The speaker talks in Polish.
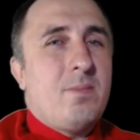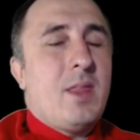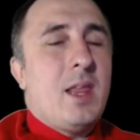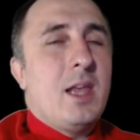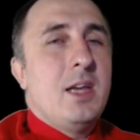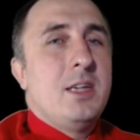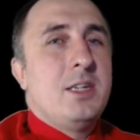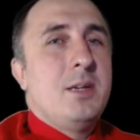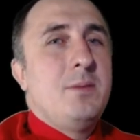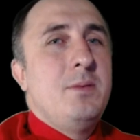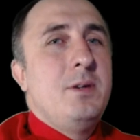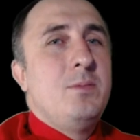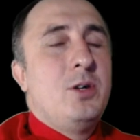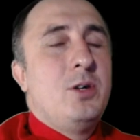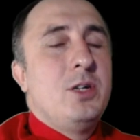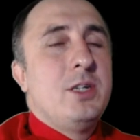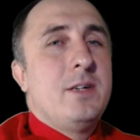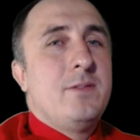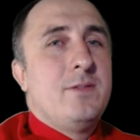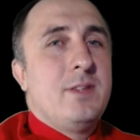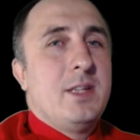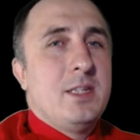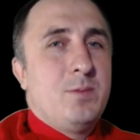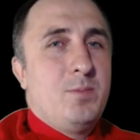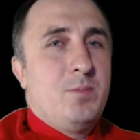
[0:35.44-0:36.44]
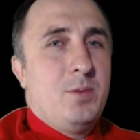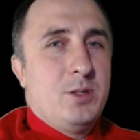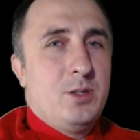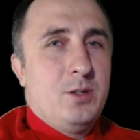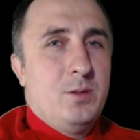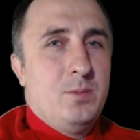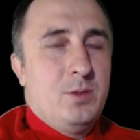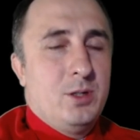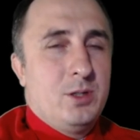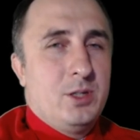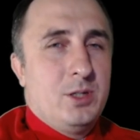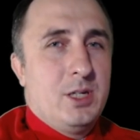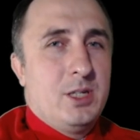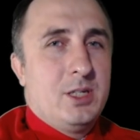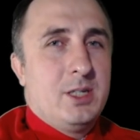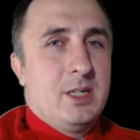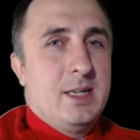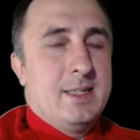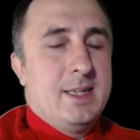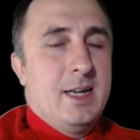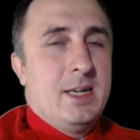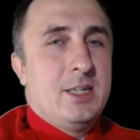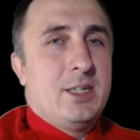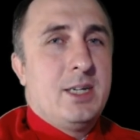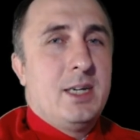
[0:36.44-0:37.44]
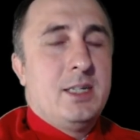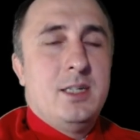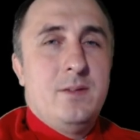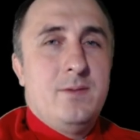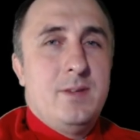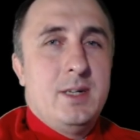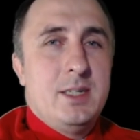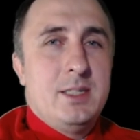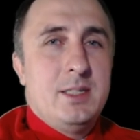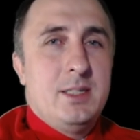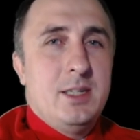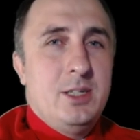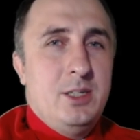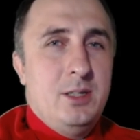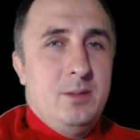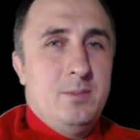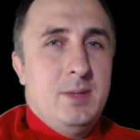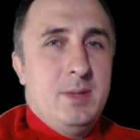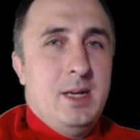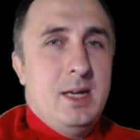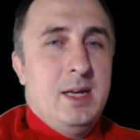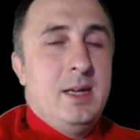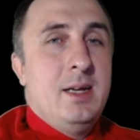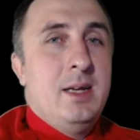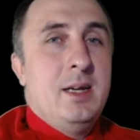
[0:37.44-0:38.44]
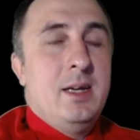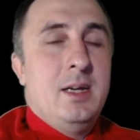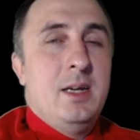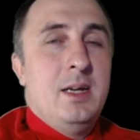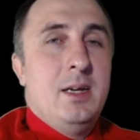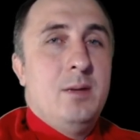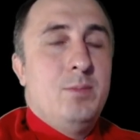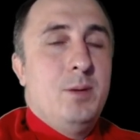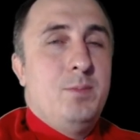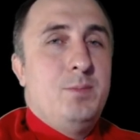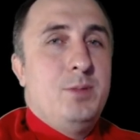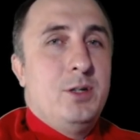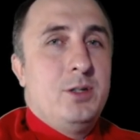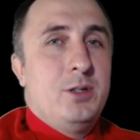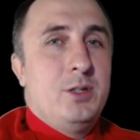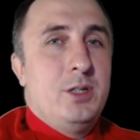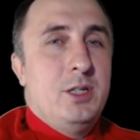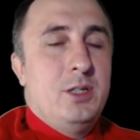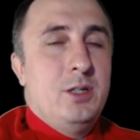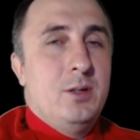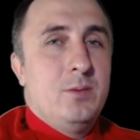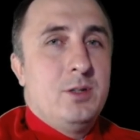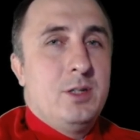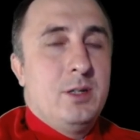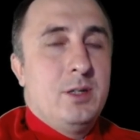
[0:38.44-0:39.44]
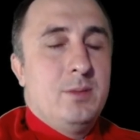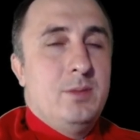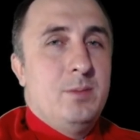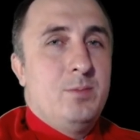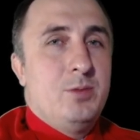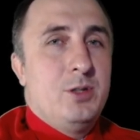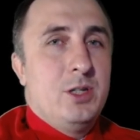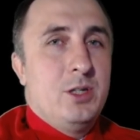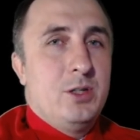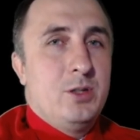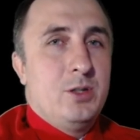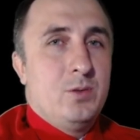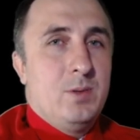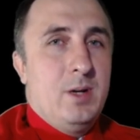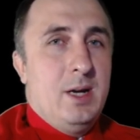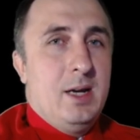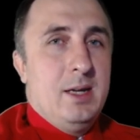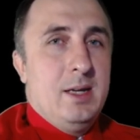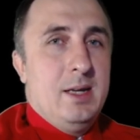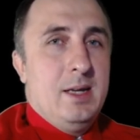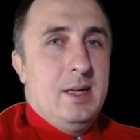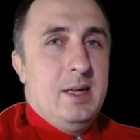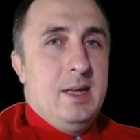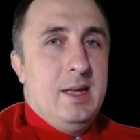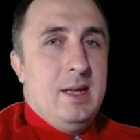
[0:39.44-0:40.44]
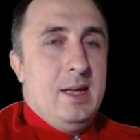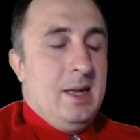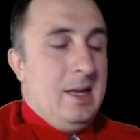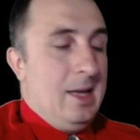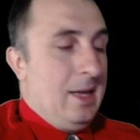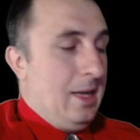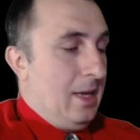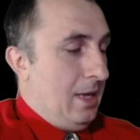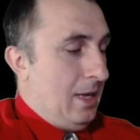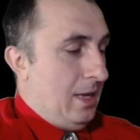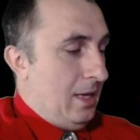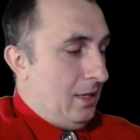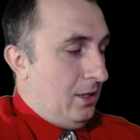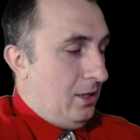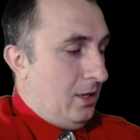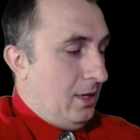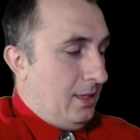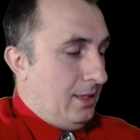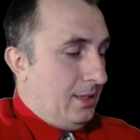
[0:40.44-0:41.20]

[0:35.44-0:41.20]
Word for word: żeby może w ten sposób troszeczkę zaczarować tę zimę, poprosić ją, żeby przyszła. No i